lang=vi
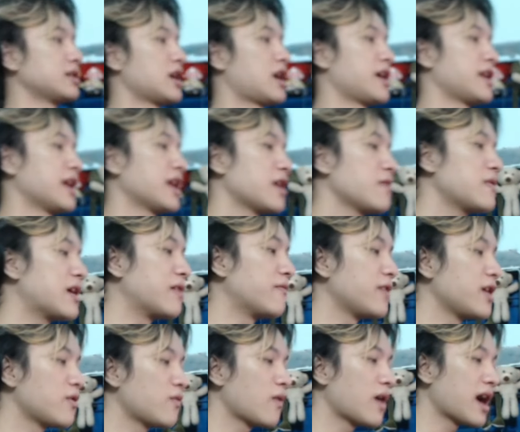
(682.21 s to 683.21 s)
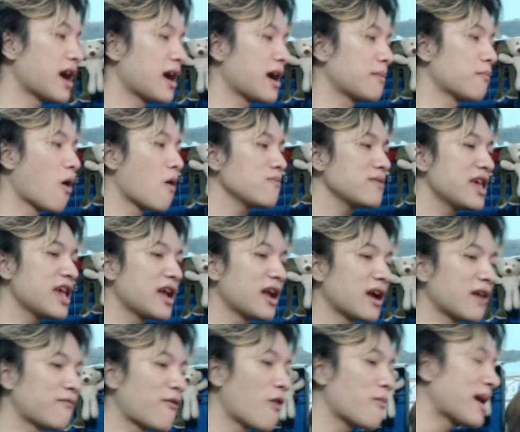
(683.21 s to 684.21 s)
Rồi để Hiếu review 4 viên
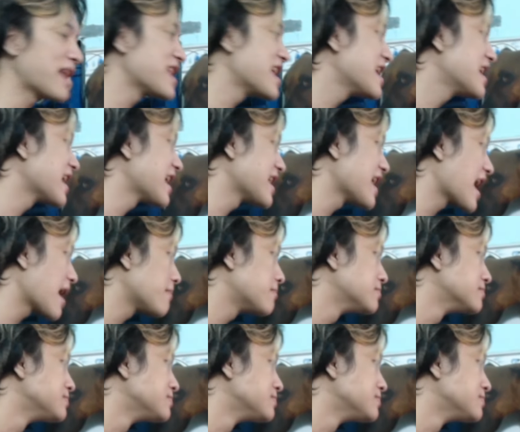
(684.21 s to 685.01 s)
phô mai viên này nha.